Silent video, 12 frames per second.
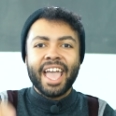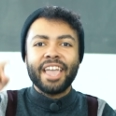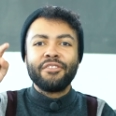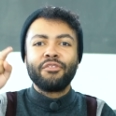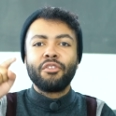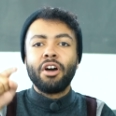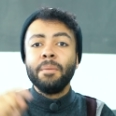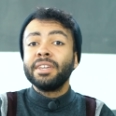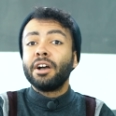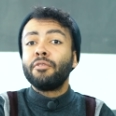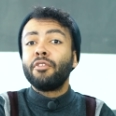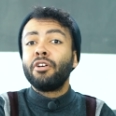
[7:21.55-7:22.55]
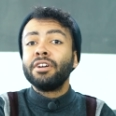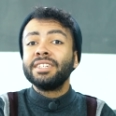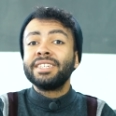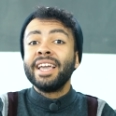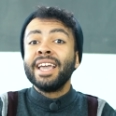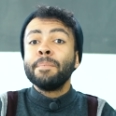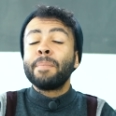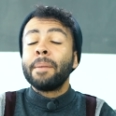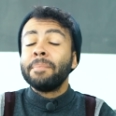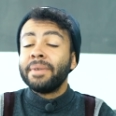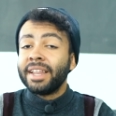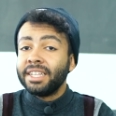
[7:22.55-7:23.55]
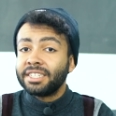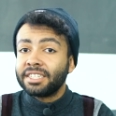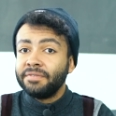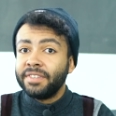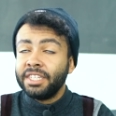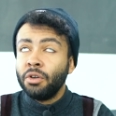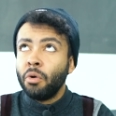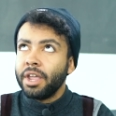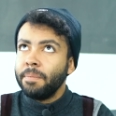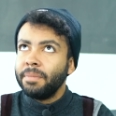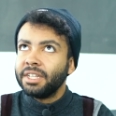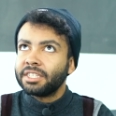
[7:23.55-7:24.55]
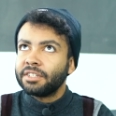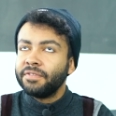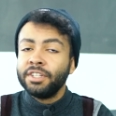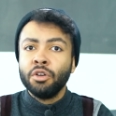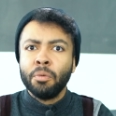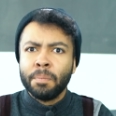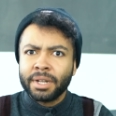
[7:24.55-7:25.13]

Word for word: Ich freue mich auf euch beim nächsten Video, im nächsten Video,